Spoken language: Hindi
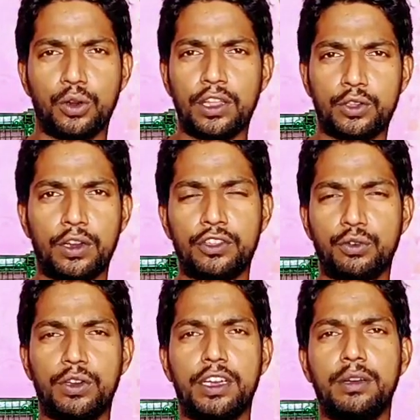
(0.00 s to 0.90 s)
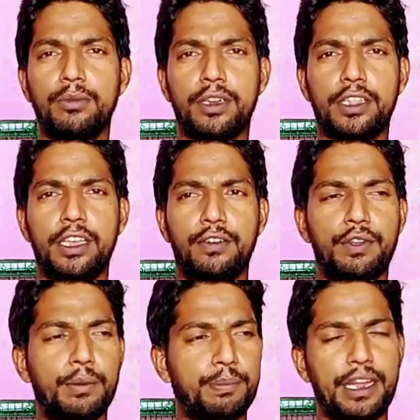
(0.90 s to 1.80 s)
थोड़ा थोड़ा चुगना कम कर दिया
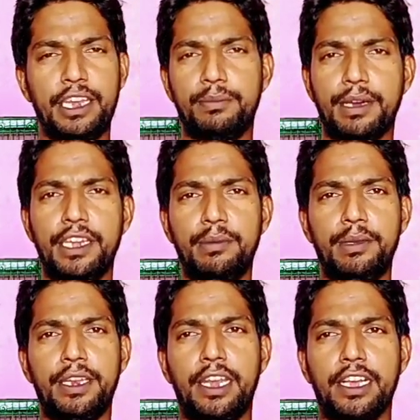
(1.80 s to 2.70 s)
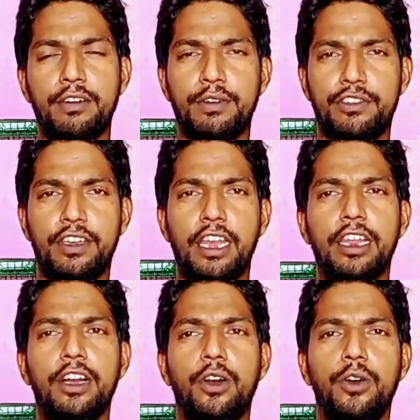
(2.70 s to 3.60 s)
फिर पानी पानी पीने लगा वज़न
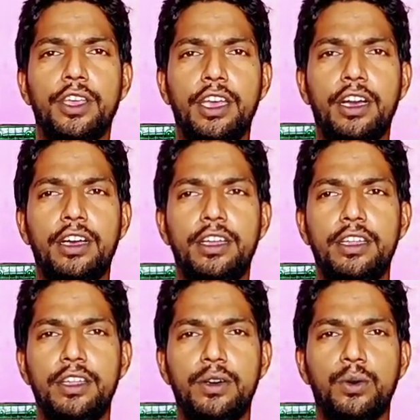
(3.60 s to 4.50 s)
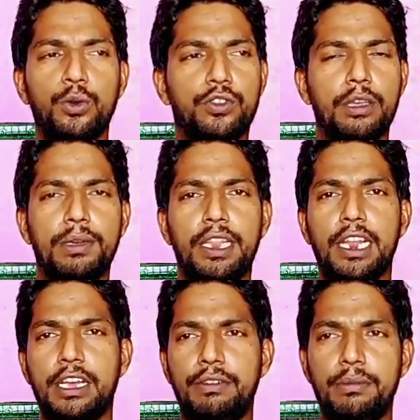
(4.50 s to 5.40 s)
हल्का हो गया उसके बाद
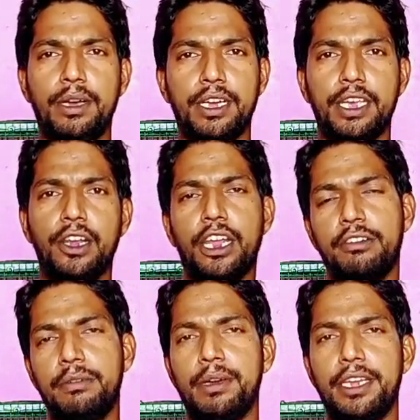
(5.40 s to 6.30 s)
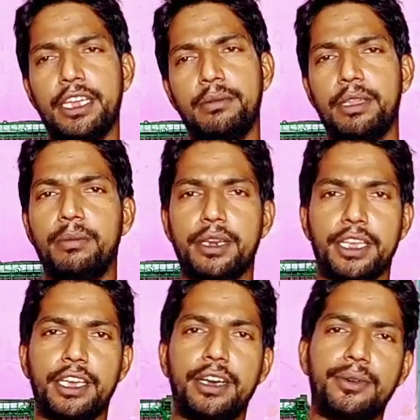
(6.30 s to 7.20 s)
लकवे में आ गया लकवे में आने के बाद
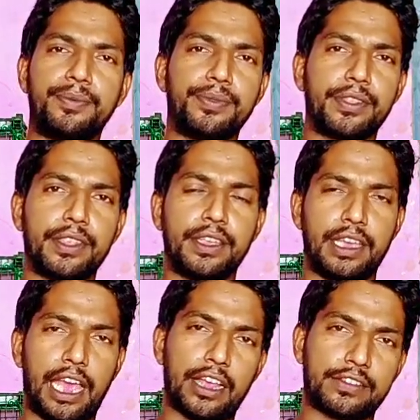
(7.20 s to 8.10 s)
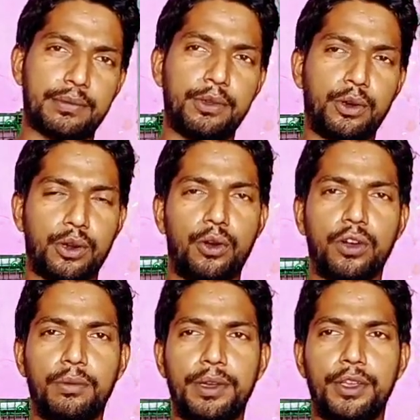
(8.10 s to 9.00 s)
मर गया ऐसा भी हो रहा
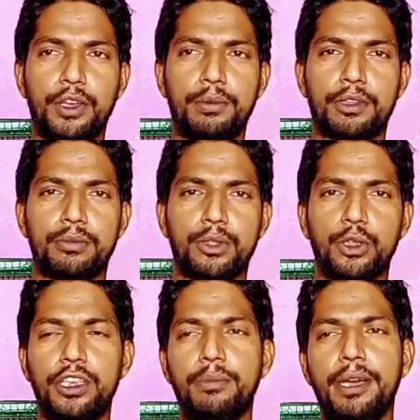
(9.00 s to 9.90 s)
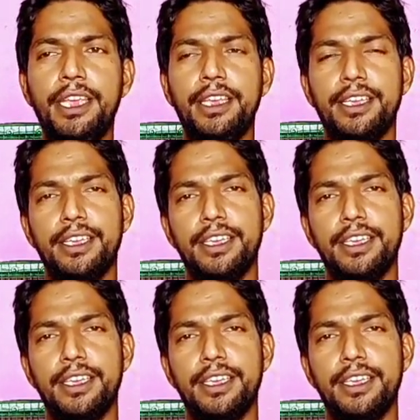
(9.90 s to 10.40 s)
होगा भाइयों के पास में तो ये भाई